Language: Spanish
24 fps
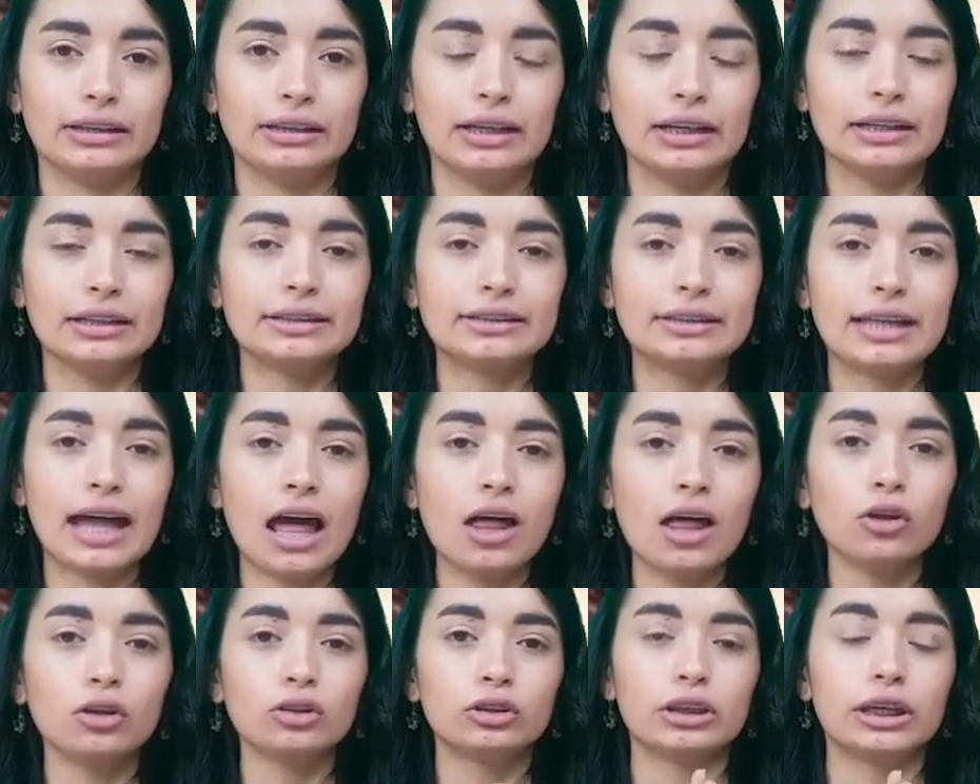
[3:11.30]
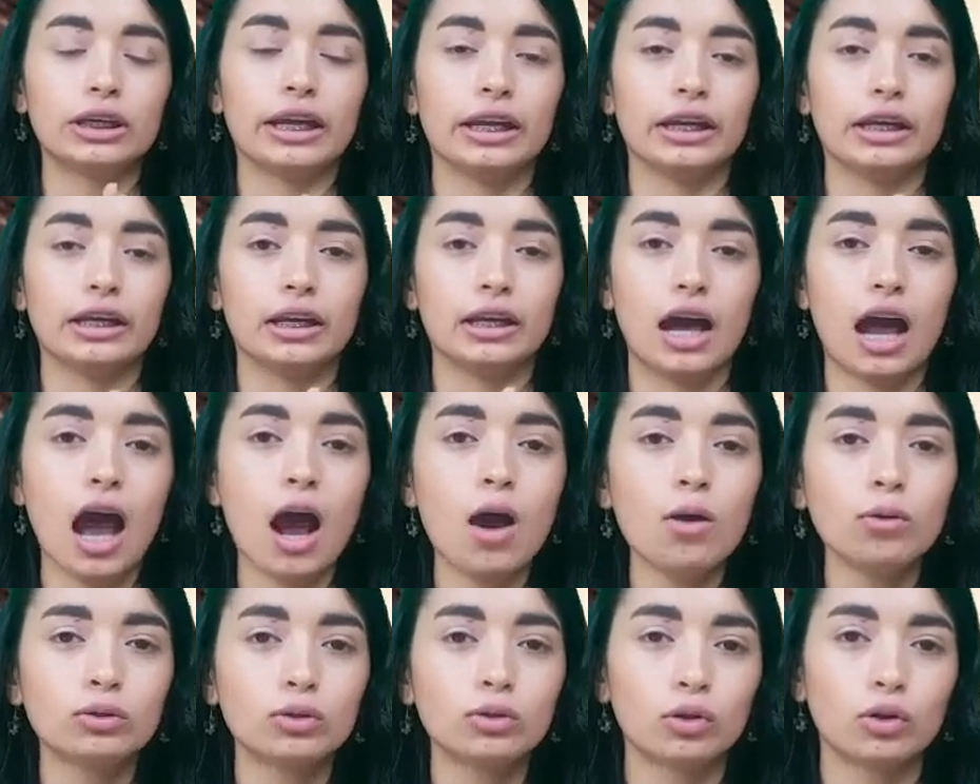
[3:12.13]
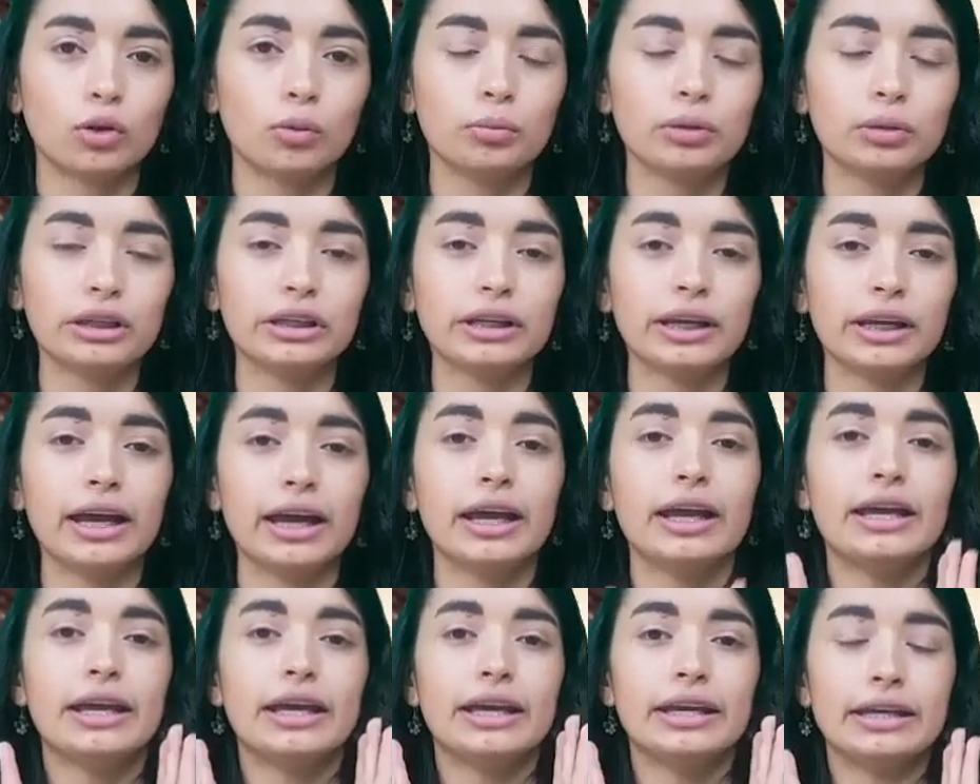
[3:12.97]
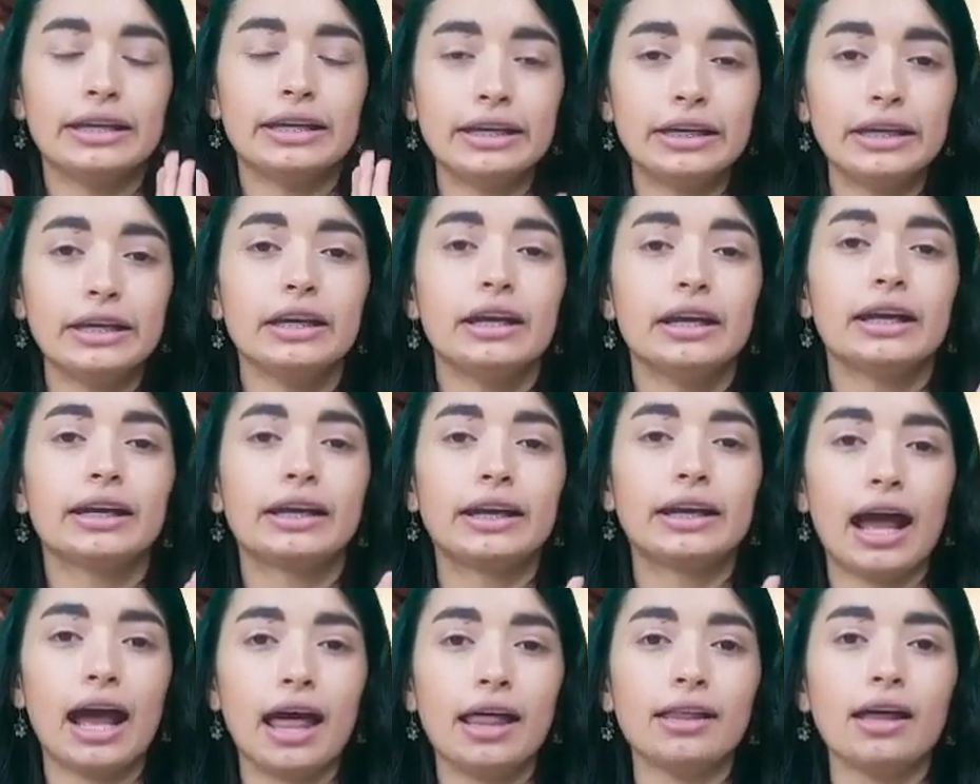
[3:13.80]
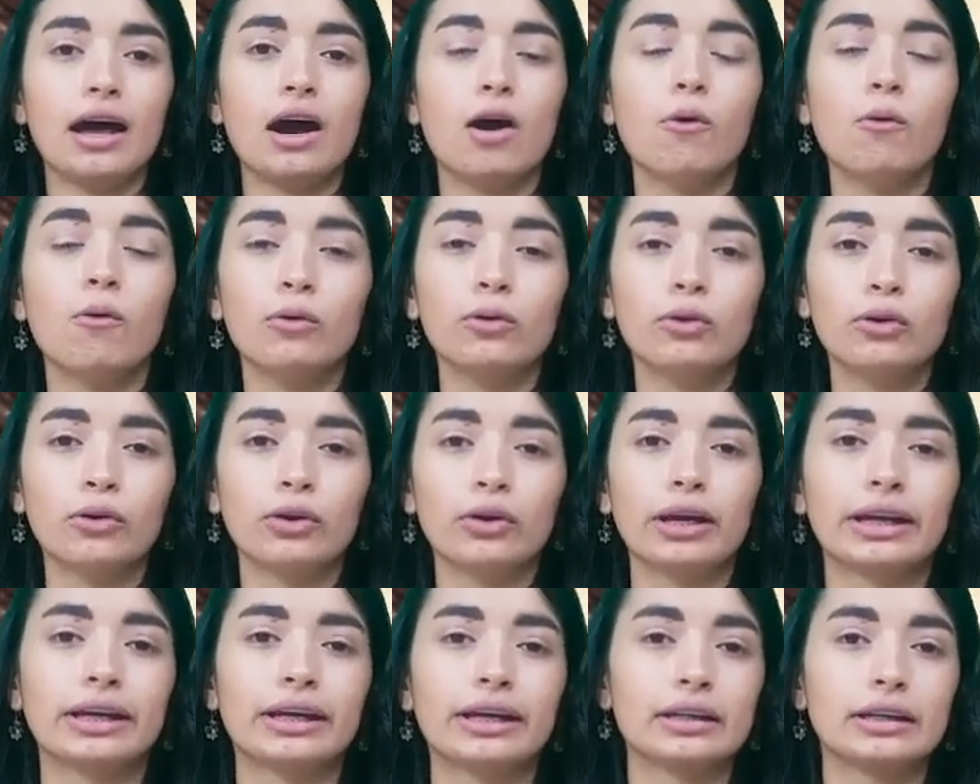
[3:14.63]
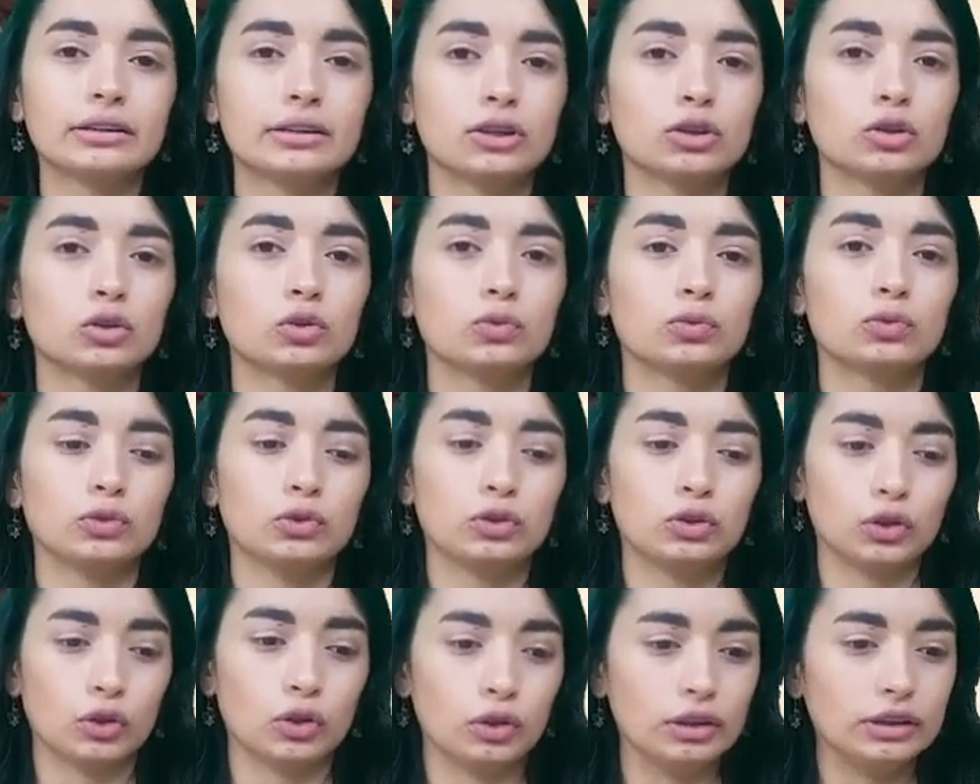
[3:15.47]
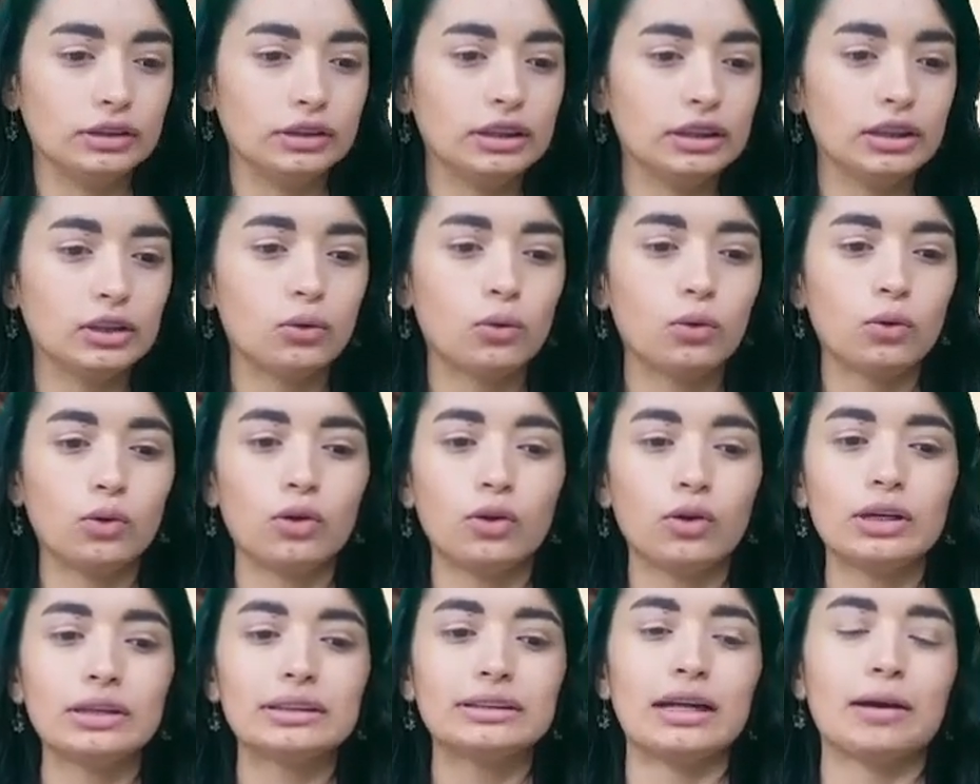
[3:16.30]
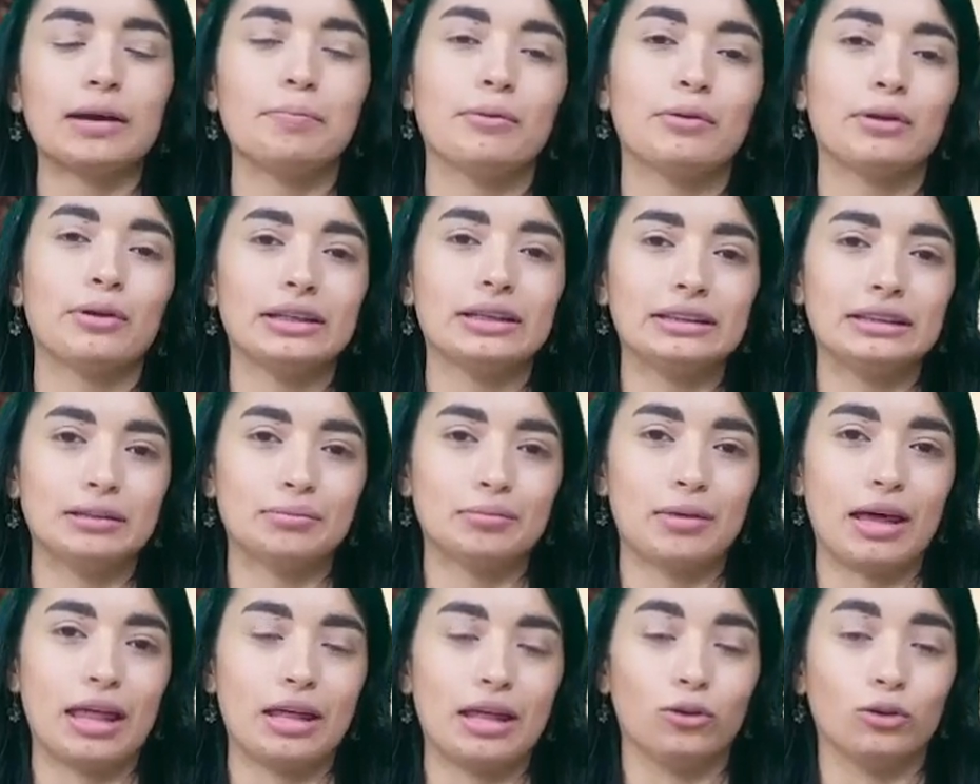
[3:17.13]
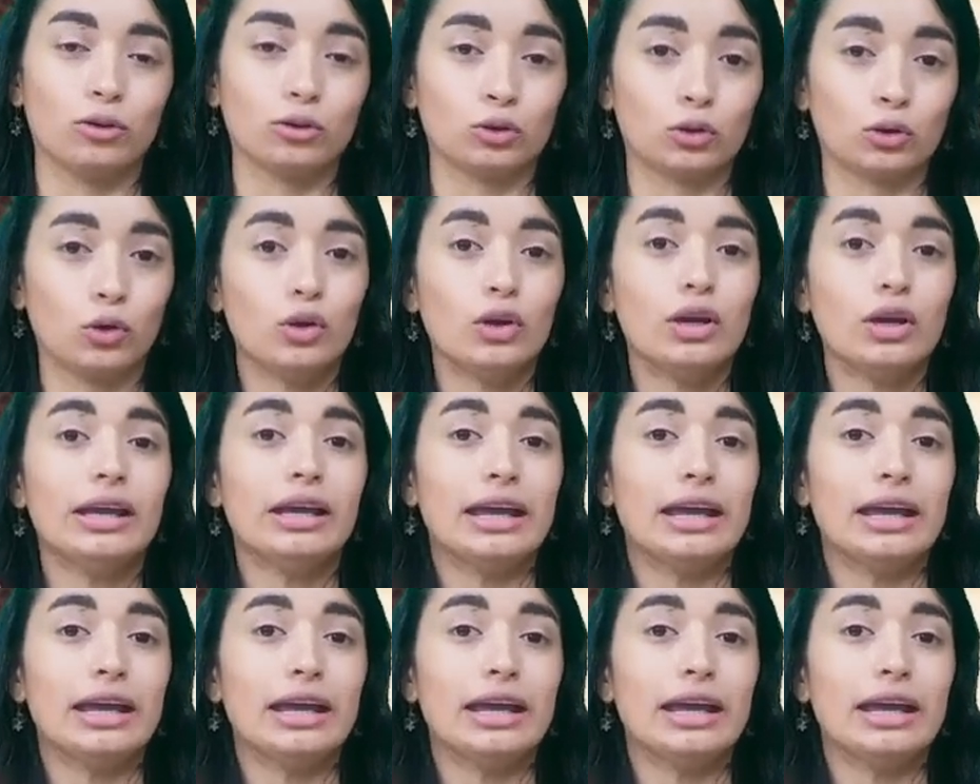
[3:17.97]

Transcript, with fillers: del Estado tienen autonomía y cada uno ejerce sus funciones. Ninguno está por encima del otro.